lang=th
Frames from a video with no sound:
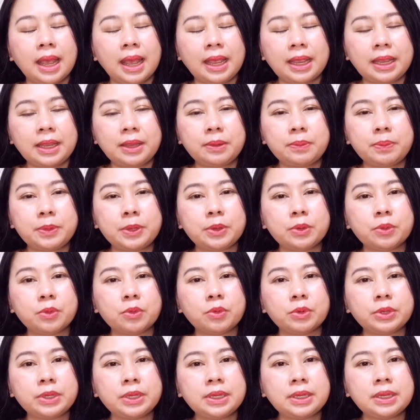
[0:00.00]
ให้ผิว
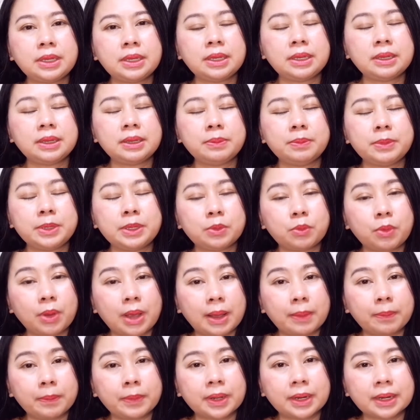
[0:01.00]
ที่มีค
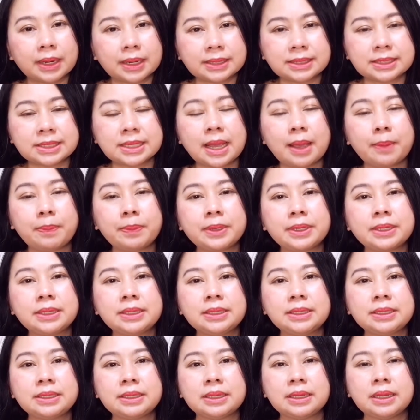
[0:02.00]
วามกระชับ
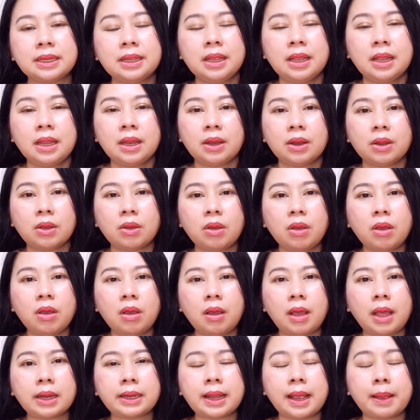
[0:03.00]
ขึ้น แล้วก็
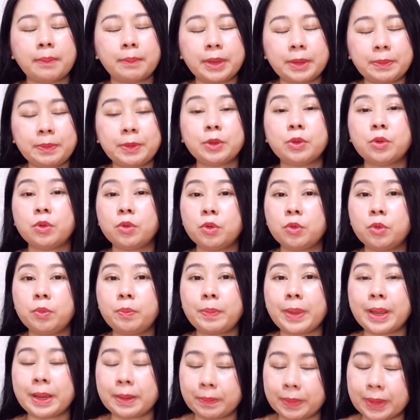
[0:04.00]
ทำให้ผิว
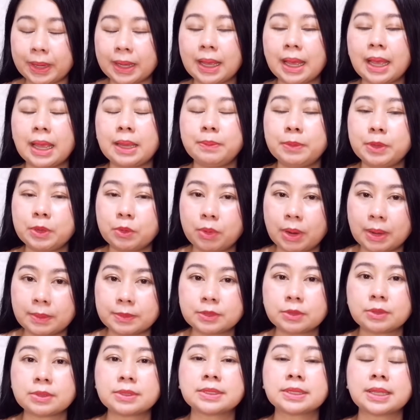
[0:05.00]
เปล่งประกายมีความ
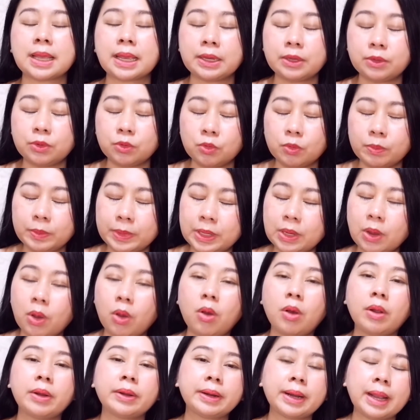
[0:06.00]
สดใสดูมีอ
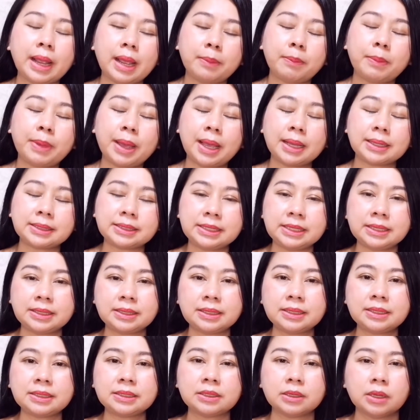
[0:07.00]
อร่ามากยิ่ง
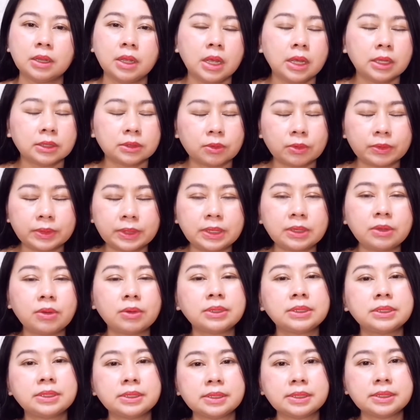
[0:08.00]
ขึ้นตรงนี้ก็
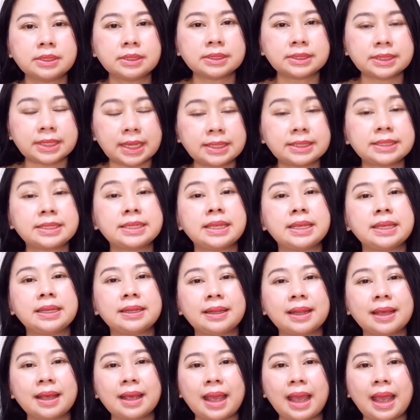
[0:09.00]
คือชัดเจน
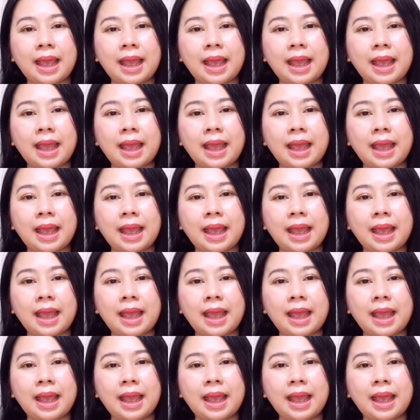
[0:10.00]
นะ